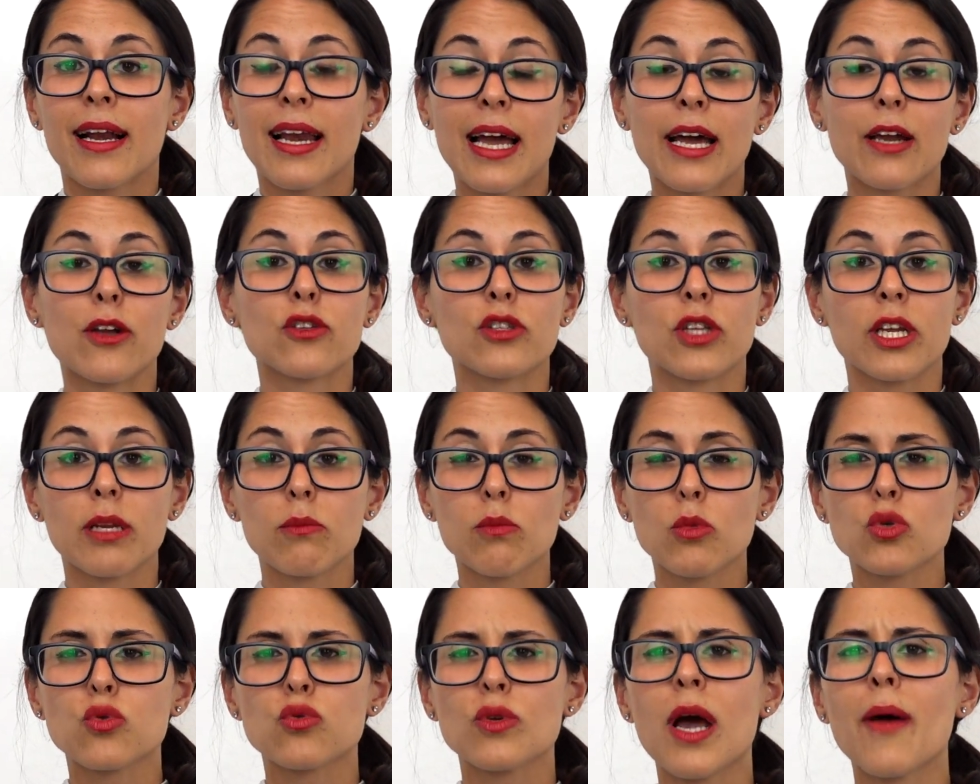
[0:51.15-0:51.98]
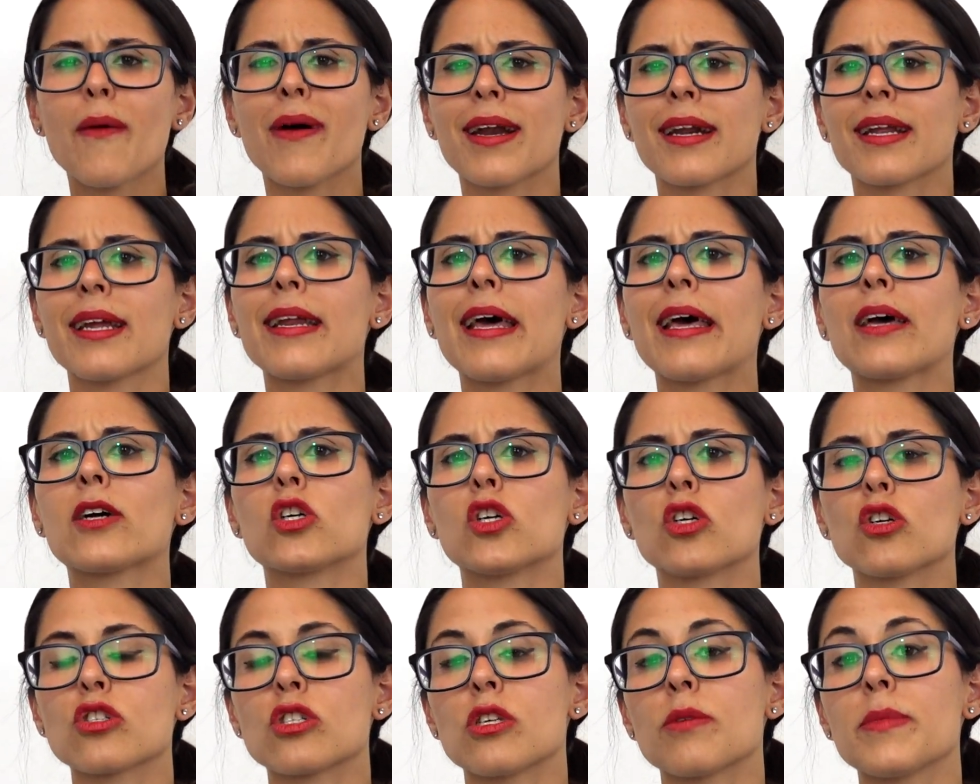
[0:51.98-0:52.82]
Claro, tenemos una barrera de
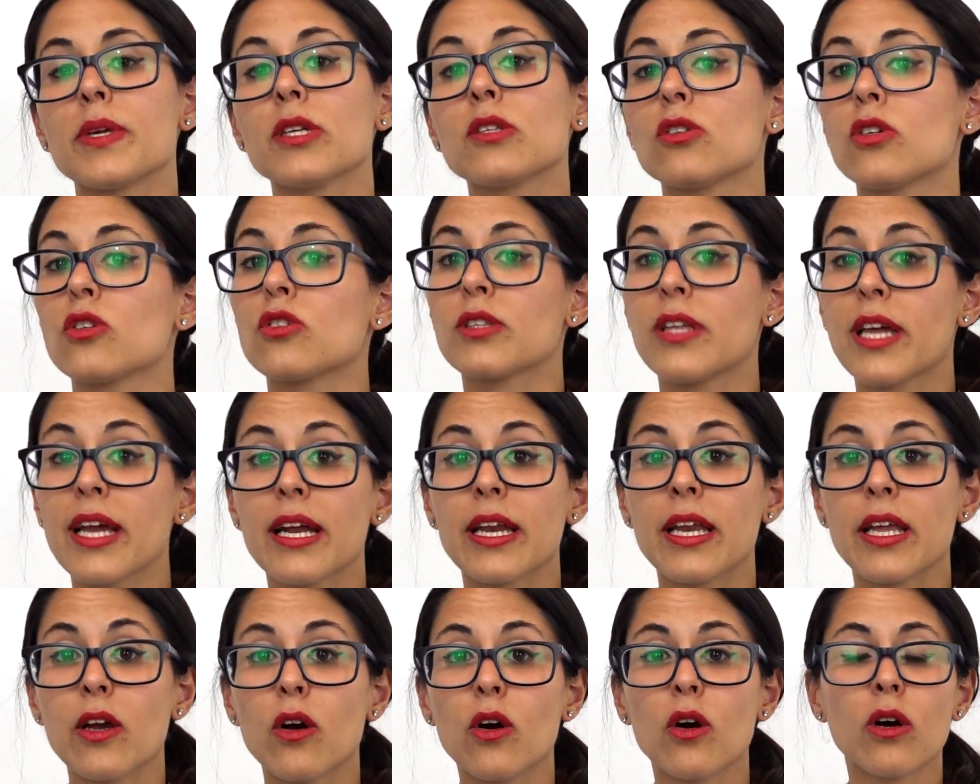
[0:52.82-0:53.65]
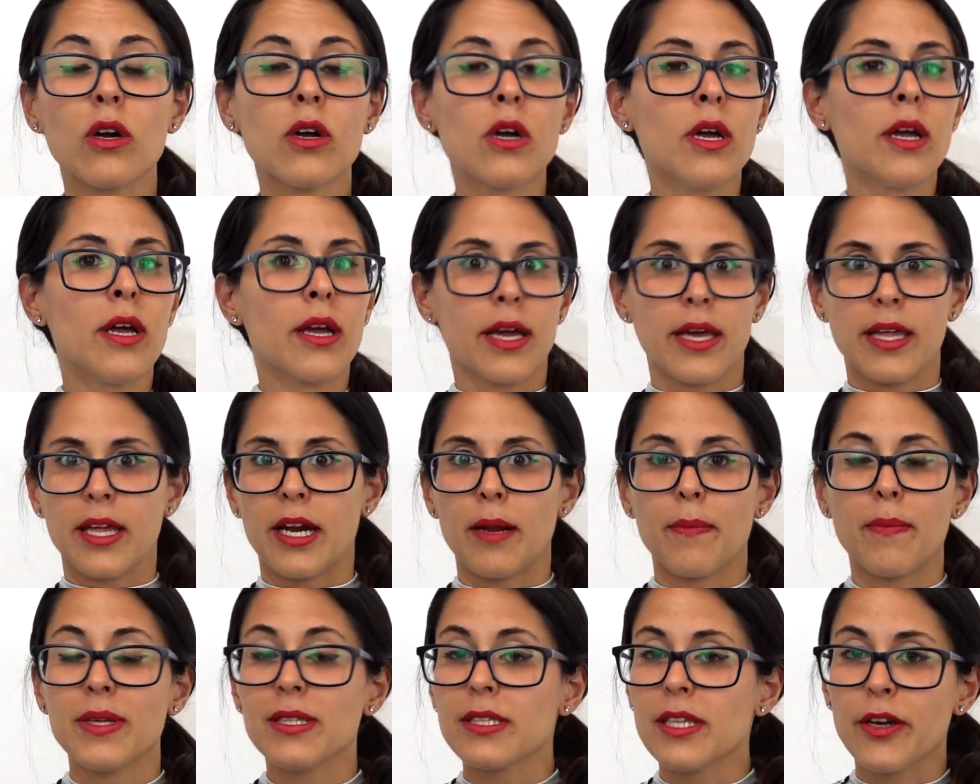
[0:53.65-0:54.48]
conocimiento técnico que de
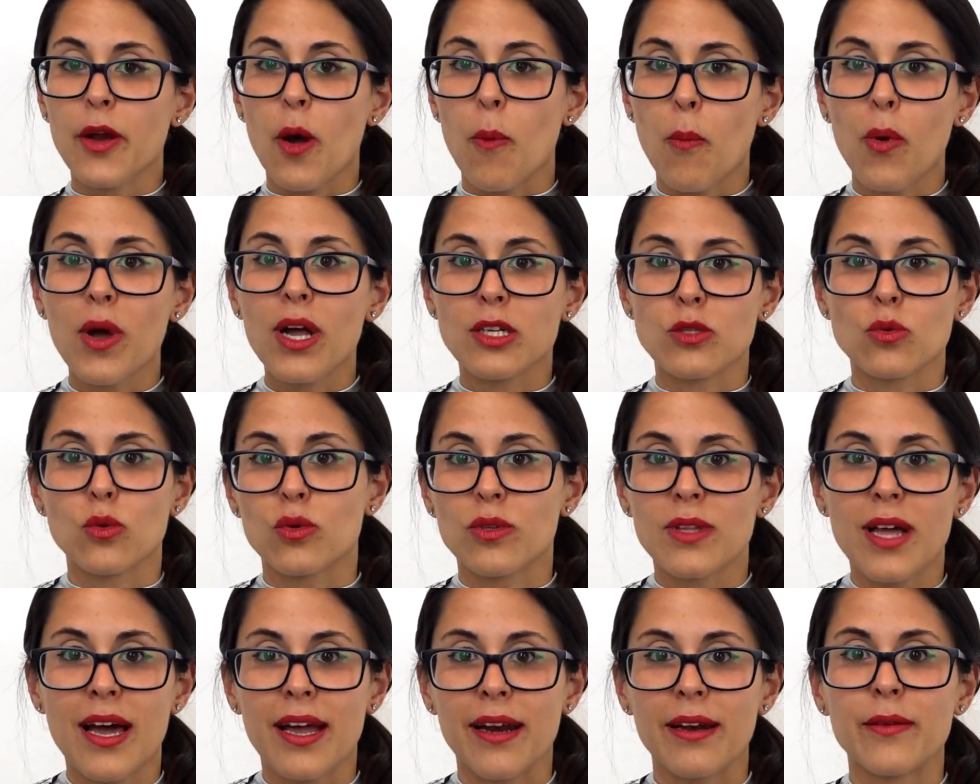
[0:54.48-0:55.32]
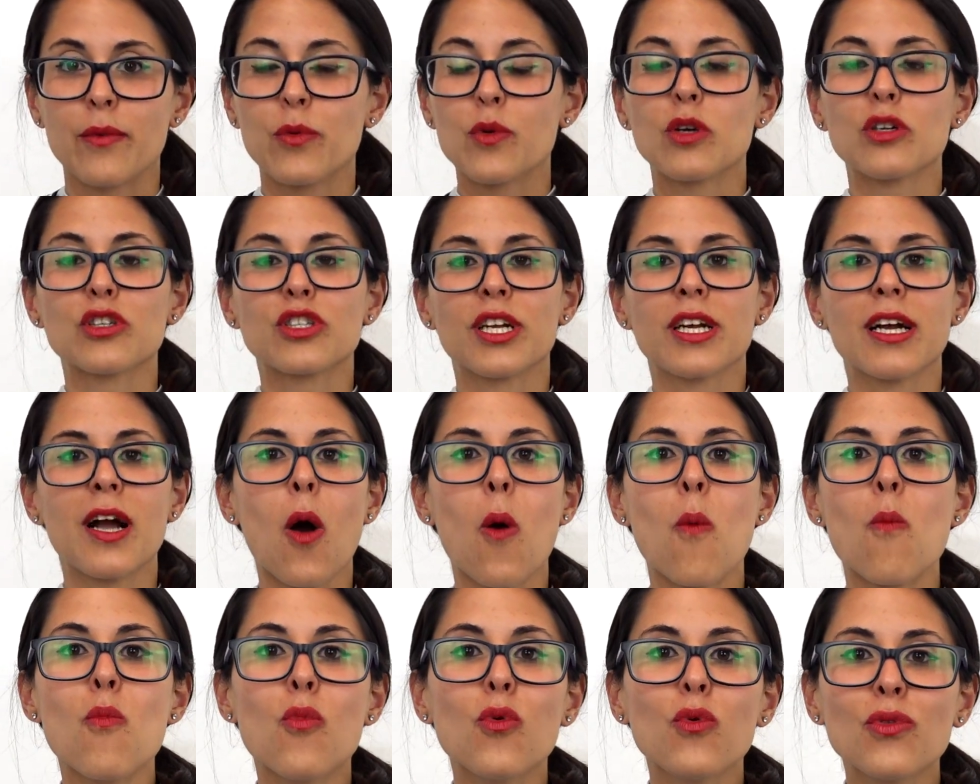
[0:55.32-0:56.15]
repente nos puede asustar. Uno llega a
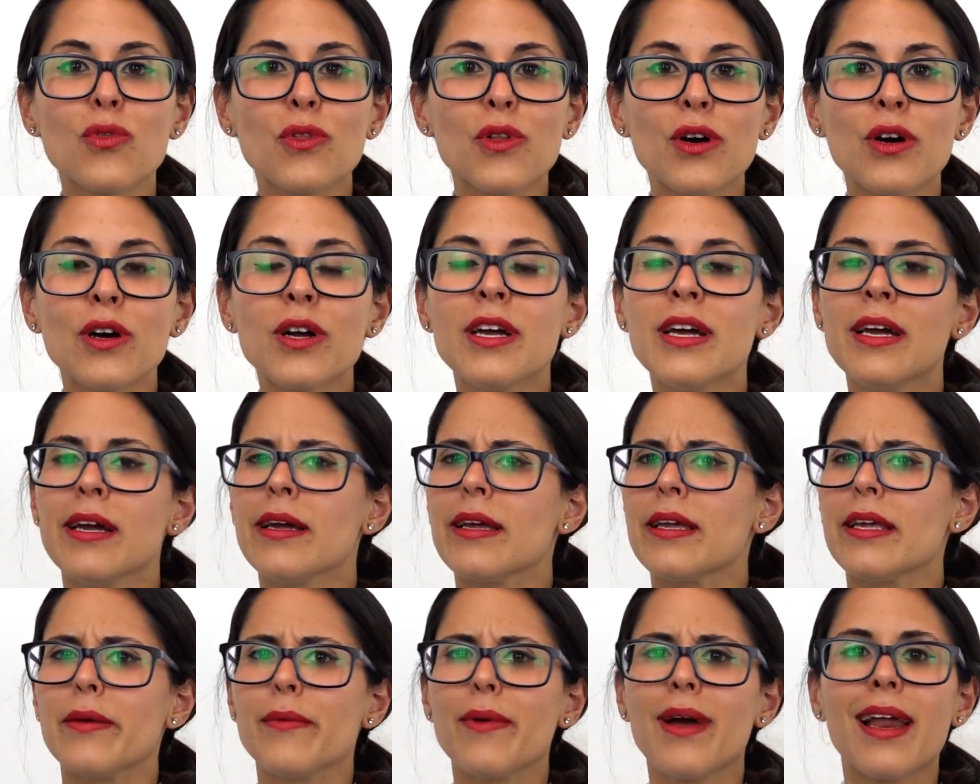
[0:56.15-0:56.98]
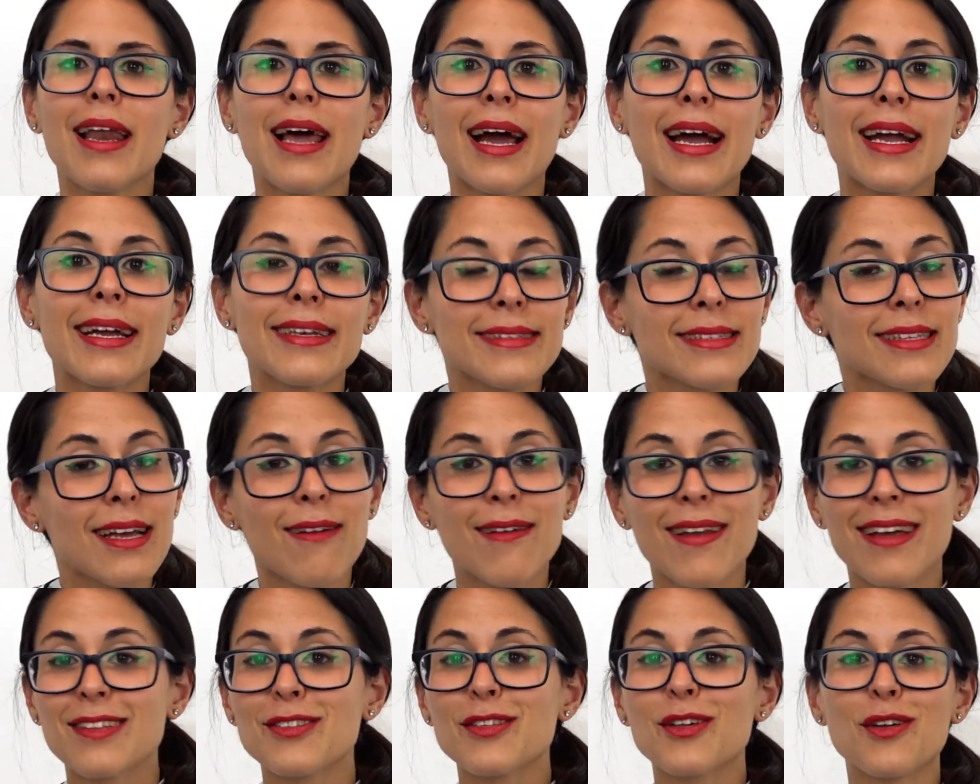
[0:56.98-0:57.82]
un mundo y ve a la gente
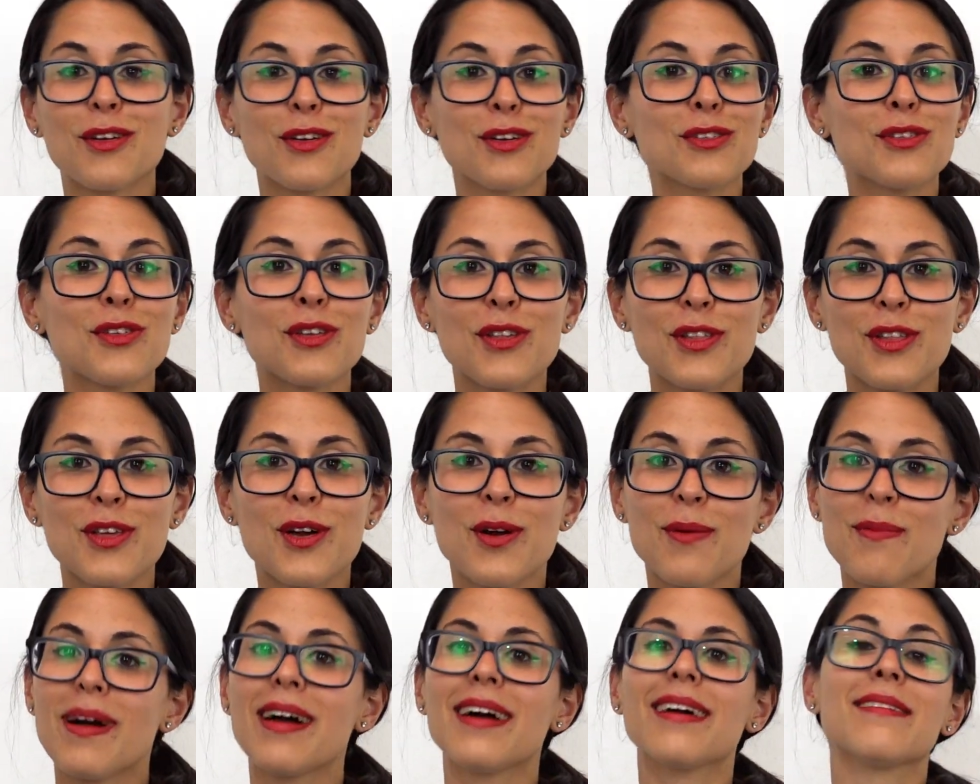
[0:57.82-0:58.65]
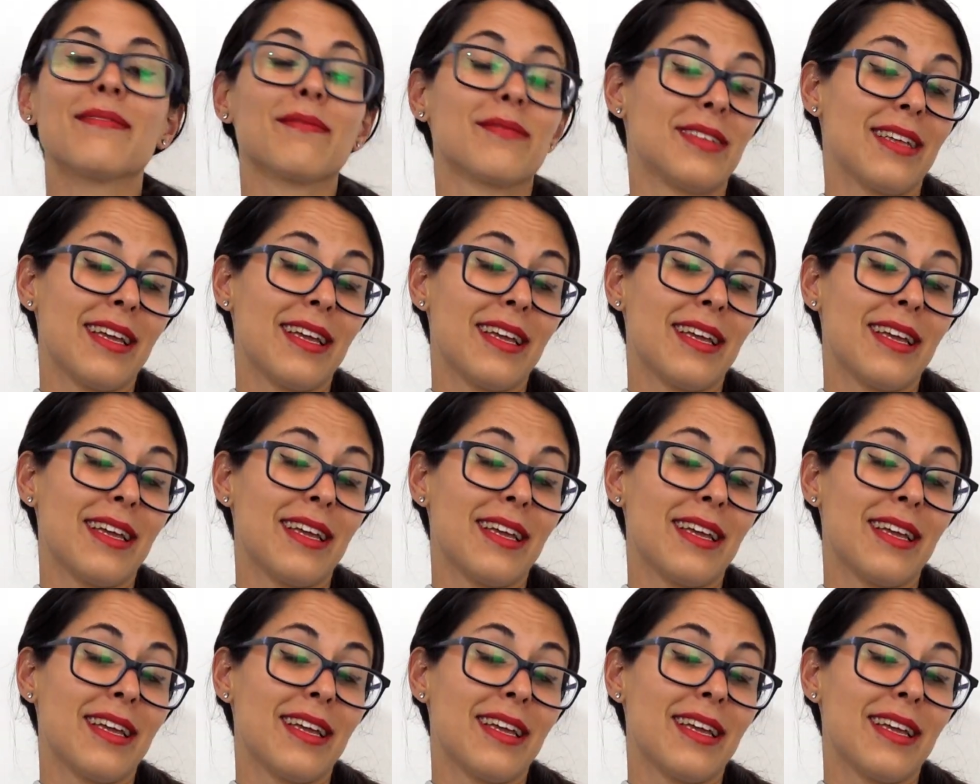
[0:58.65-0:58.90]
hablando en otro idioma.